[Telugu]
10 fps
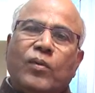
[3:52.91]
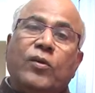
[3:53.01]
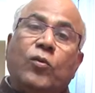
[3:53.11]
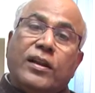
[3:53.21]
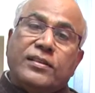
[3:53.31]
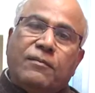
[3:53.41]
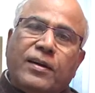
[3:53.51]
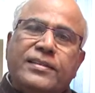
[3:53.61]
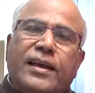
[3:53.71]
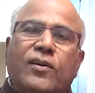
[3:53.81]
మరి ఉన్న
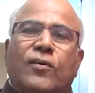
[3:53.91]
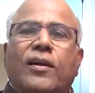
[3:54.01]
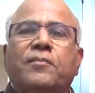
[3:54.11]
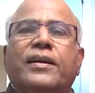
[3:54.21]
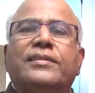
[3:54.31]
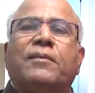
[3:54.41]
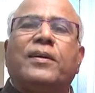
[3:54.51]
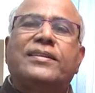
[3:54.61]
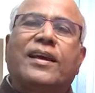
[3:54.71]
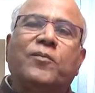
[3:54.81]
సమాచారం కూడా మీకు
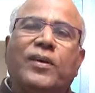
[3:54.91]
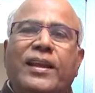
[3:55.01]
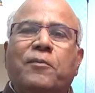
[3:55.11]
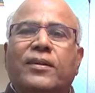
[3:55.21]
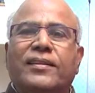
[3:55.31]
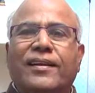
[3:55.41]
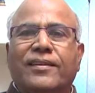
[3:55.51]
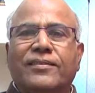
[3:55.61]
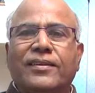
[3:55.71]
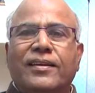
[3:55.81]
సమాచారం మైలేపోతున్నారు